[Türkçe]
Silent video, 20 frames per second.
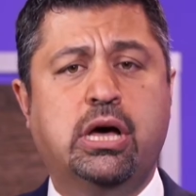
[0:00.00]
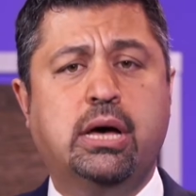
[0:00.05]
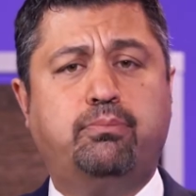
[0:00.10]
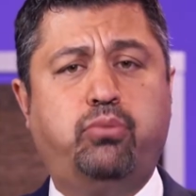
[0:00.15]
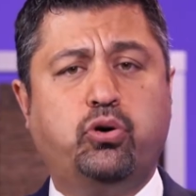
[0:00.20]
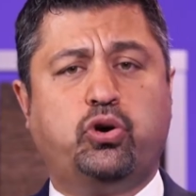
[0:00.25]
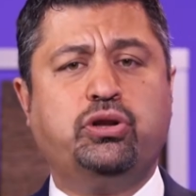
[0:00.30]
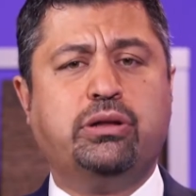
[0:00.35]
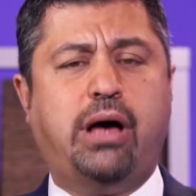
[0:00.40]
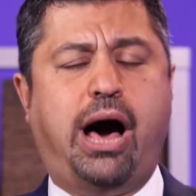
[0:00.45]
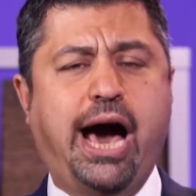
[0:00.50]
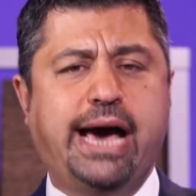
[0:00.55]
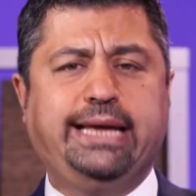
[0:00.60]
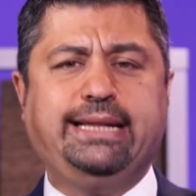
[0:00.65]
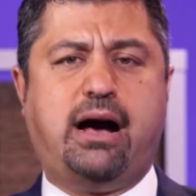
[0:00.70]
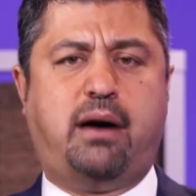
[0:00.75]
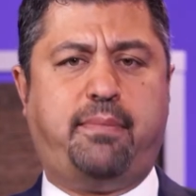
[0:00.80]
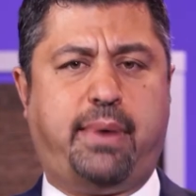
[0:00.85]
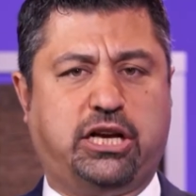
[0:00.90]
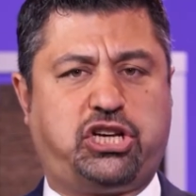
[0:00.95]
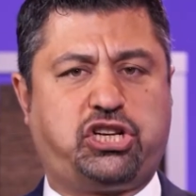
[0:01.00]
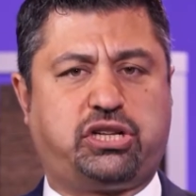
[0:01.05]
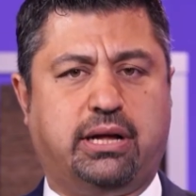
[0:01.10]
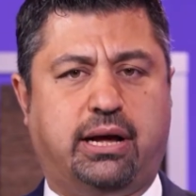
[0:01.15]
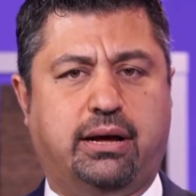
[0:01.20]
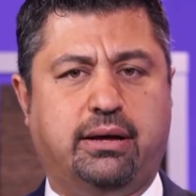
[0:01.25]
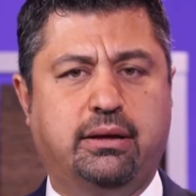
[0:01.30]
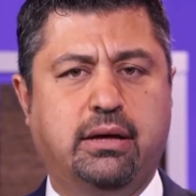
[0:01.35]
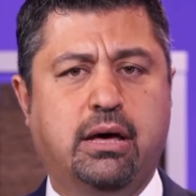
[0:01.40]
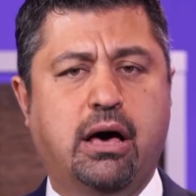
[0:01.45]
Bugün aynı
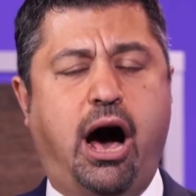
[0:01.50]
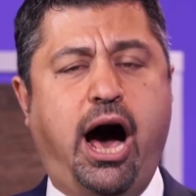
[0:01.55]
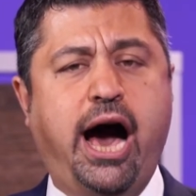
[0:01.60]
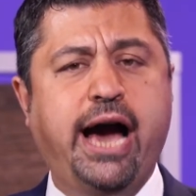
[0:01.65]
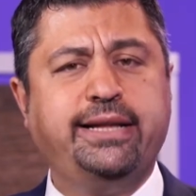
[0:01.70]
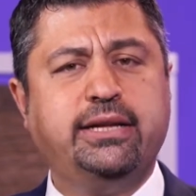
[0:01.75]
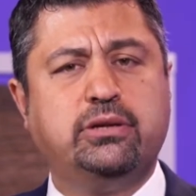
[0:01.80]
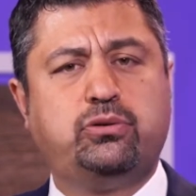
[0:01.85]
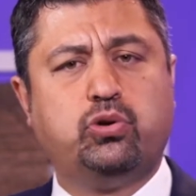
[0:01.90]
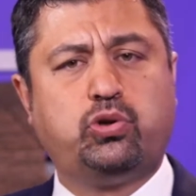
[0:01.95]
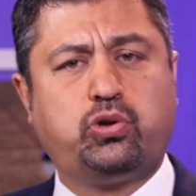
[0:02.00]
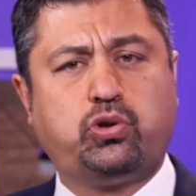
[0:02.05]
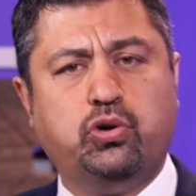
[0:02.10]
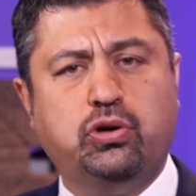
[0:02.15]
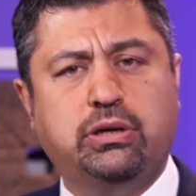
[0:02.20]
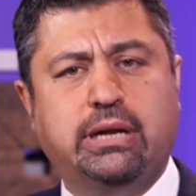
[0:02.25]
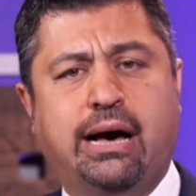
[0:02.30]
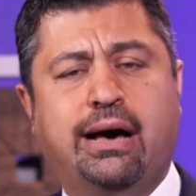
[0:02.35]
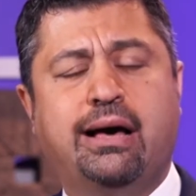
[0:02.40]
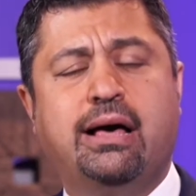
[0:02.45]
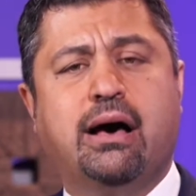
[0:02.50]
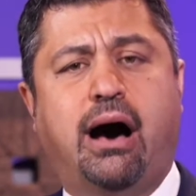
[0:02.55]
amaçla, aynı tutkuyla,